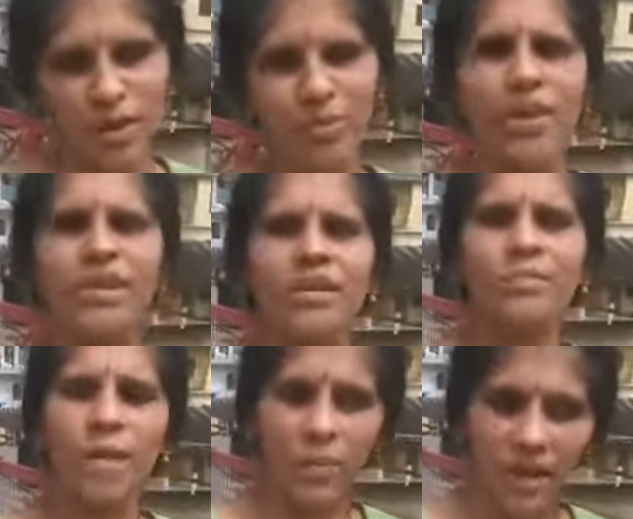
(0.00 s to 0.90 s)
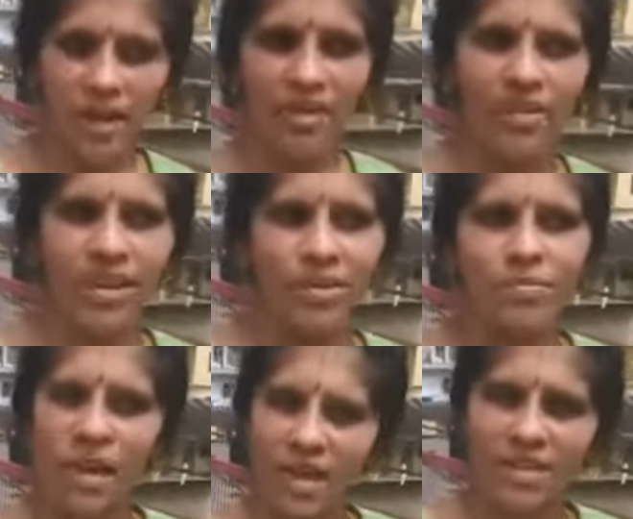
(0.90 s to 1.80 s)
మన పెరియాళ్వార్
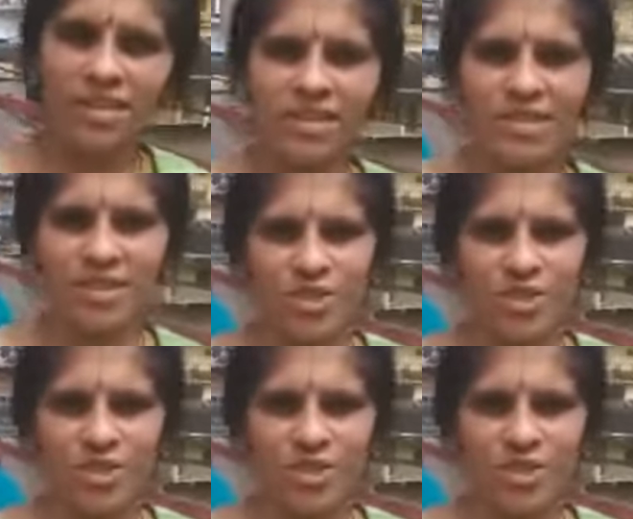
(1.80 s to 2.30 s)
మంగళాశాసనం చేసిన